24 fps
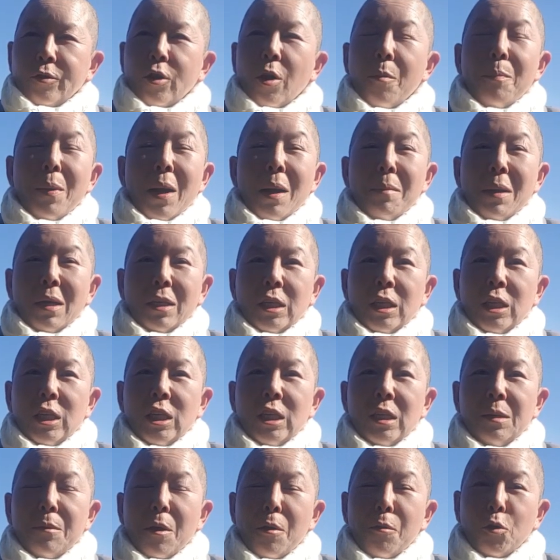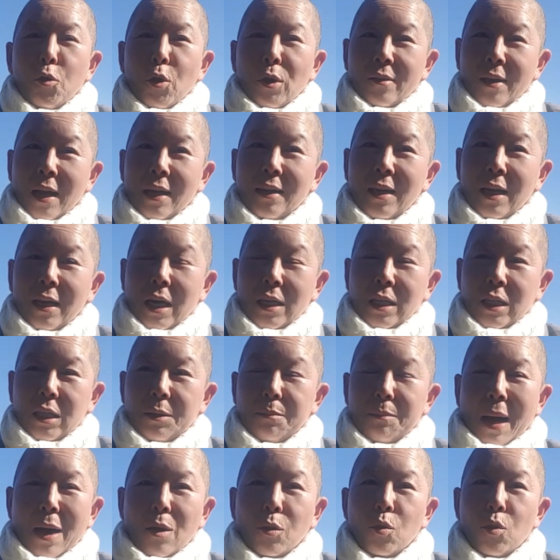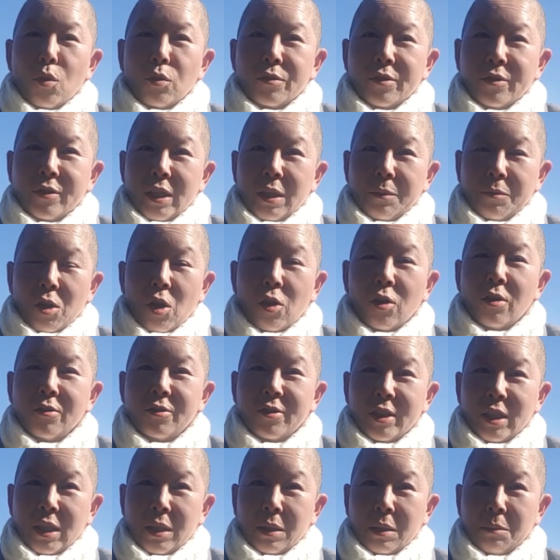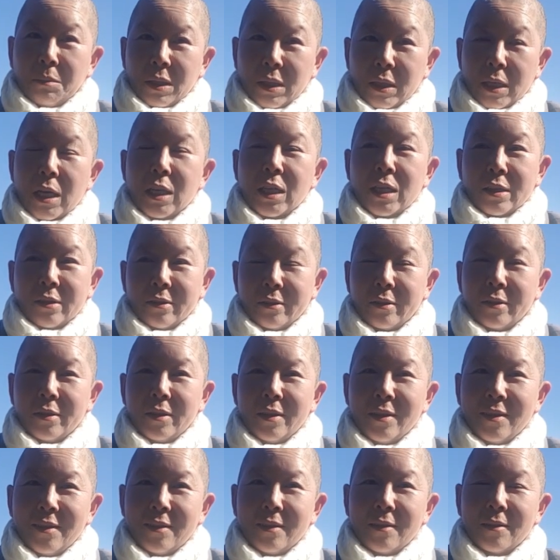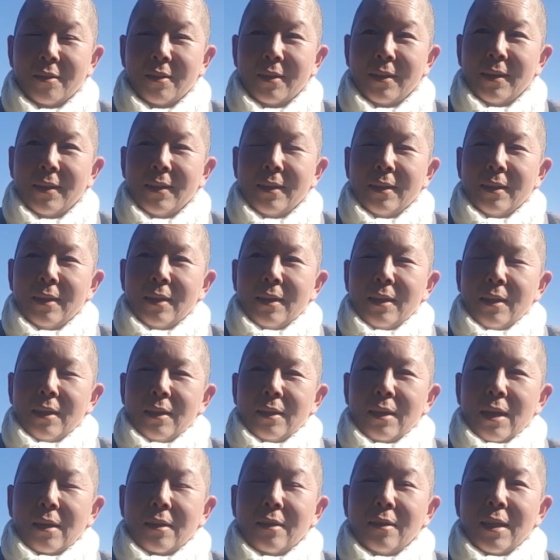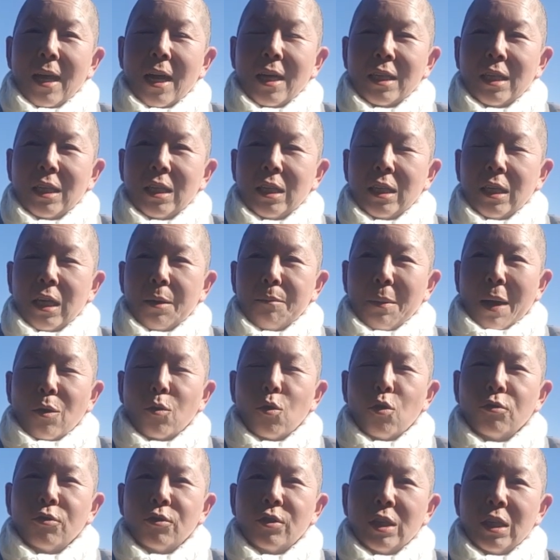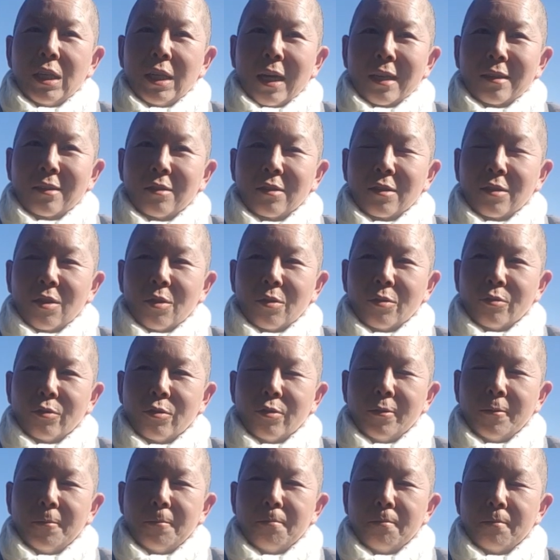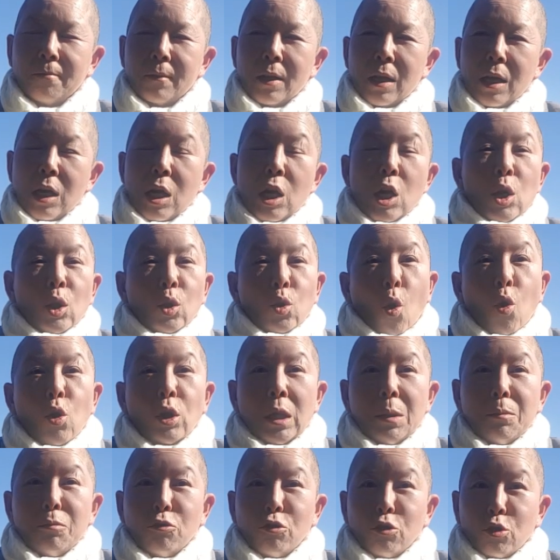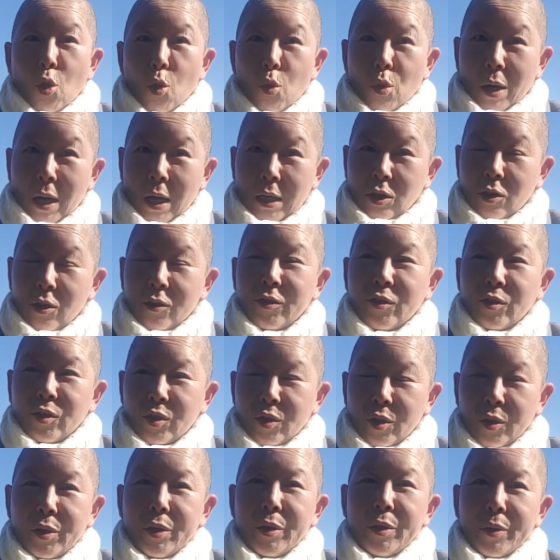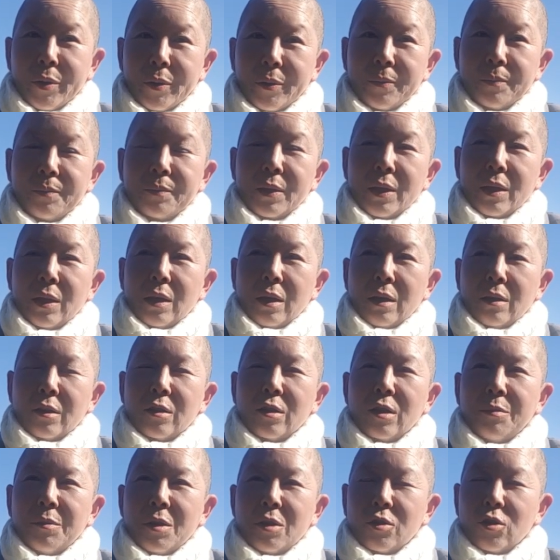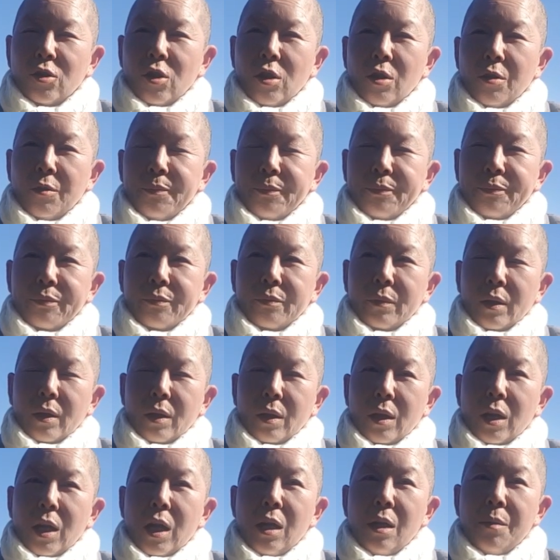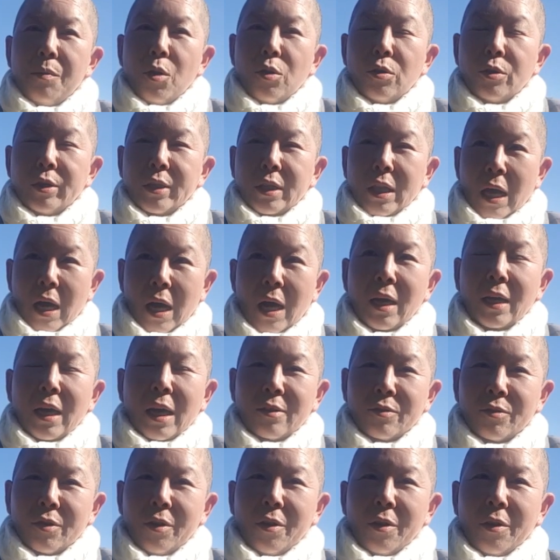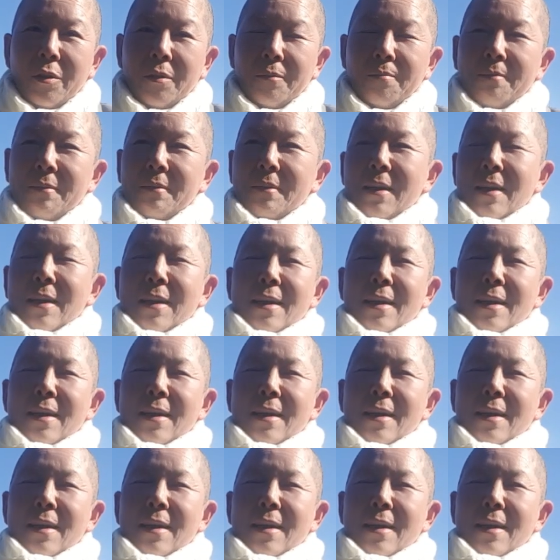1870년도에 살다 가신 망공 스님, 경허 스님이 계시거든요. 근데 그 당시에 망공 스님 같은 경우는 독립운동가셨어요. 그러면서 일본을 대항해서